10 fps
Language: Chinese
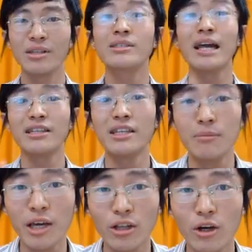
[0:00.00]
再听
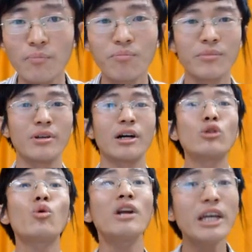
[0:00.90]
一遍哦，很
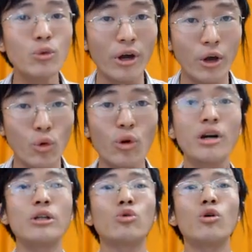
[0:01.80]
多立委或
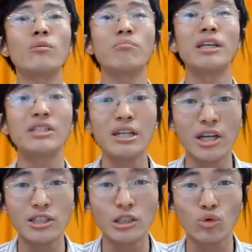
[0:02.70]
很多民间
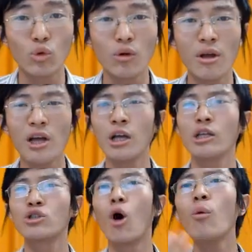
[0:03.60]
人士说，
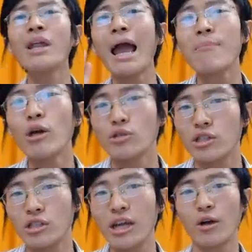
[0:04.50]
从来没有
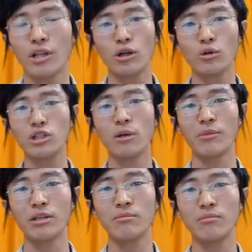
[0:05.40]
资料能够证
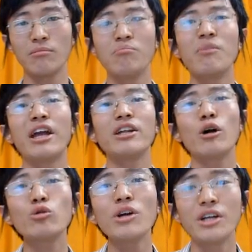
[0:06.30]
明美
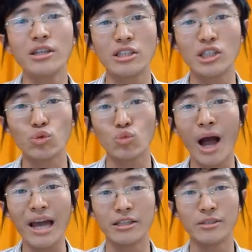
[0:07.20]
牛对人体是无
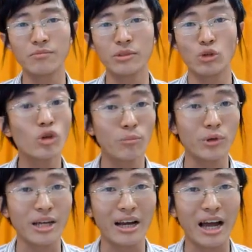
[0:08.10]
害的，所以不
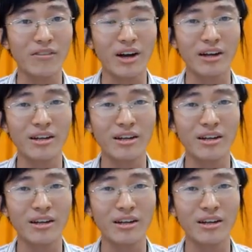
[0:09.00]
应该开放。